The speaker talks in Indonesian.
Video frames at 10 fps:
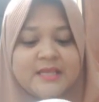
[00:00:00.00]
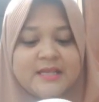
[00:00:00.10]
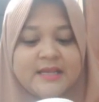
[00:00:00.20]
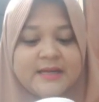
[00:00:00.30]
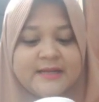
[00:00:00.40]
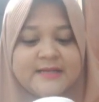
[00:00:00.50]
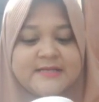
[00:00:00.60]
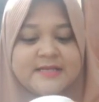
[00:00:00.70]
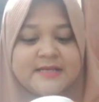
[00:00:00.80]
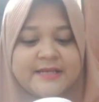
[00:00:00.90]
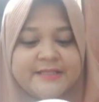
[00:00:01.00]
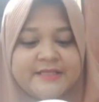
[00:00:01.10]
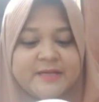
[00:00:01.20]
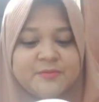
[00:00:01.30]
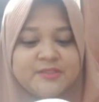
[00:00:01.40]
karena dengan ayat
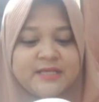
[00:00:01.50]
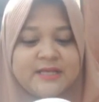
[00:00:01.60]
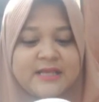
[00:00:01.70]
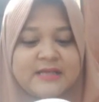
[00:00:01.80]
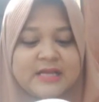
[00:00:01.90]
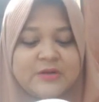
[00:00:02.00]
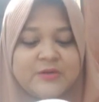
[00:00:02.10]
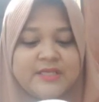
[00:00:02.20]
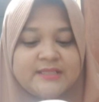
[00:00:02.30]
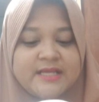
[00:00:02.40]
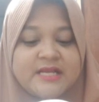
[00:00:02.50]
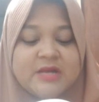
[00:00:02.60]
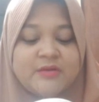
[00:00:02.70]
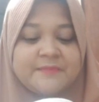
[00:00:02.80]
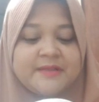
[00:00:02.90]
garputala, kalau kita
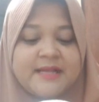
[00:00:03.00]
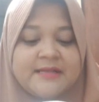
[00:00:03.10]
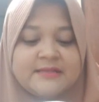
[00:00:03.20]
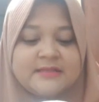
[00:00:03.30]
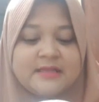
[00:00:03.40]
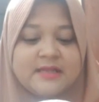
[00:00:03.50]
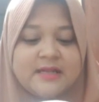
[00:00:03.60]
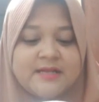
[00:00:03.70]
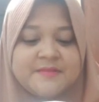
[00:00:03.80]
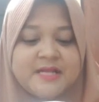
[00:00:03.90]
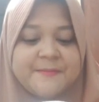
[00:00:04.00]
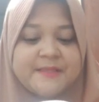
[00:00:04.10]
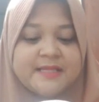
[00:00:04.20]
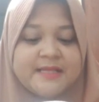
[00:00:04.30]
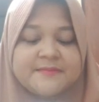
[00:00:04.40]
dawamkan akan
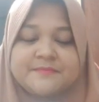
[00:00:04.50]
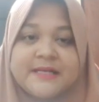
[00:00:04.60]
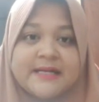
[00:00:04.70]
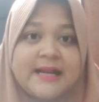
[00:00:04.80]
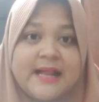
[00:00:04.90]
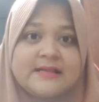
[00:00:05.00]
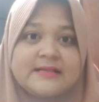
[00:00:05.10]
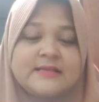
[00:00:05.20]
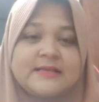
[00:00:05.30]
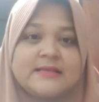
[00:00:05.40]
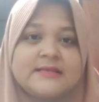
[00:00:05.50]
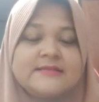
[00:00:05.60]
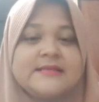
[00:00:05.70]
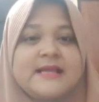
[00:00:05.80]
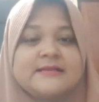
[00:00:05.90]
mendapatkan berkah
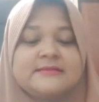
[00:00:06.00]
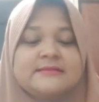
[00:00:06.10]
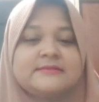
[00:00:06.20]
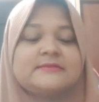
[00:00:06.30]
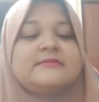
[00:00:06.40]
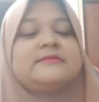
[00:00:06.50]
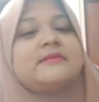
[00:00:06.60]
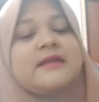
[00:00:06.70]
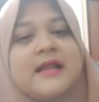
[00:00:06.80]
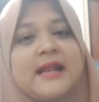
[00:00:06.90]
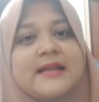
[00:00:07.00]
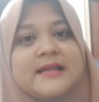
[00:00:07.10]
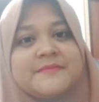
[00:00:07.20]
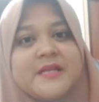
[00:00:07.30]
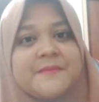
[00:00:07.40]
dan
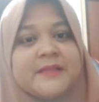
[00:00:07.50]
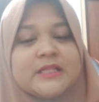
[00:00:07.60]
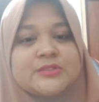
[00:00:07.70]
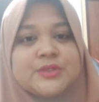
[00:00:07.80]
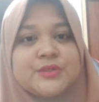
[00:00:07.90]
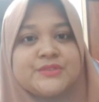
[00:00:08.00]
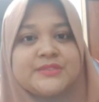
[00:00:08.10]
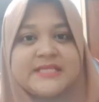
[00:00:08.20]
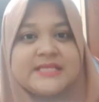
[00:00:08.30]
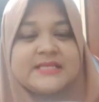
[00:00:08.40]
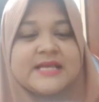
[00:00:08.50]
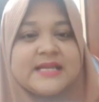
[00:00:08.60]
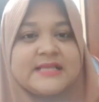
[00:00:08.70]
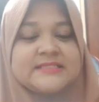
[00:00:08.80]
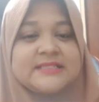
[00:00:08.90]
akan mendapatkan solusi
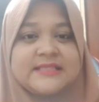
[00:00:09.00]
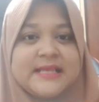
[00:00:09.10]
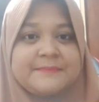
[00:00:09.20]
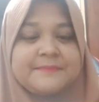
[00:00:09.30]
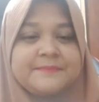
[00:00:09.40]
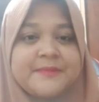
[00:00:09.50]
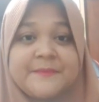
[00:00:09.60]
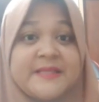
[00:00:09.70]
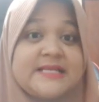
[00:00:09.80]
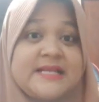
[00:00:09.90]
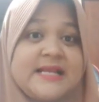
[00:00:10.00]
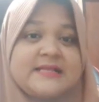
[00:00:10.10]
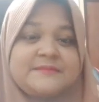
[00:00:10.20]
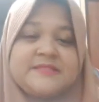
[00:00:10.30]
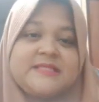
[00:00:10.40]
dari setiap
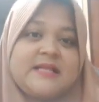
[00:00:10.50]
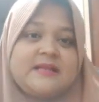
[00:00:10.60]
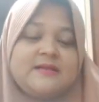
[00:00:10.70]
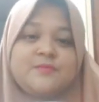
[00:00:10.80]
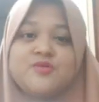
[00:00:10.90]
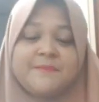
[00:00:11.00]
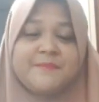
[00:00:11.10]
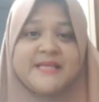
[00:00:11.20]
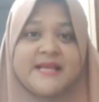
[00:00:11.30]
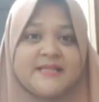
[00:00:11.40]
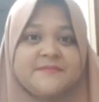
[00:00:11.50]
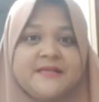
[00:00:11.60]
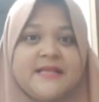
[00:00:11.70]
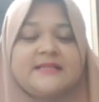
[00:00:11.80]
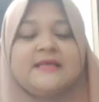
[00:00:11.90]
permasalahan misal punya penyakit
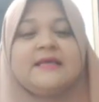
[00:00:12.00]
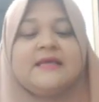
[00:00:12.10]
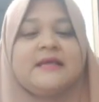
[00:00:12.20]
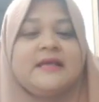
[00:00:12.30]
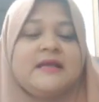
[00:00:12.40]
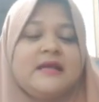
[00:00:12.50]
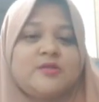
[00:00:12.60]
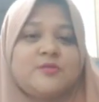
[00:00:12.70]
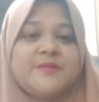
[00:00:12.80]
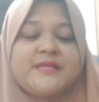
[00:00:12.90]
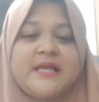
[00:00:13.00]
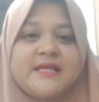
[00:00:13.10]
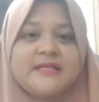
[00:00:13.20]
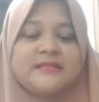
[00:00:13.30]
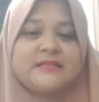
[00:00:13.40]
berat atau
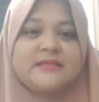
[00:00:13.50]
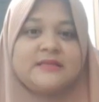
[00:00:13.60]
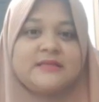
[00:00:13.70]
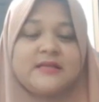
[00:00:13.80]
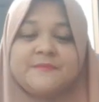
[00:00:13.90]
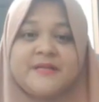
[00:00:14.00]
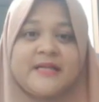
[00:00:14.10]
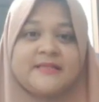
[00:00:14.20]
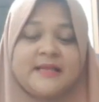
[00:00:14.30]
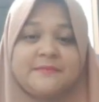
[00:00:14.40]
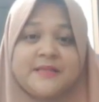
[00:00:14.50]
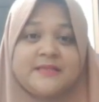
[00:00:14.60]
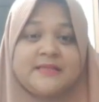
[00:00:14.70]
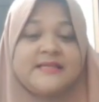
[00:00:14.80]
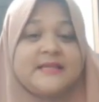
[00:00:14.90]
penyakit enggak eh, berat amat
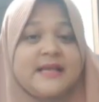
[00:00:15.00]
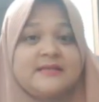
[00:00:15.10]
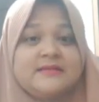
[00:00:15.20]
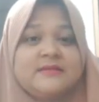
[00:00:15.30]
ringan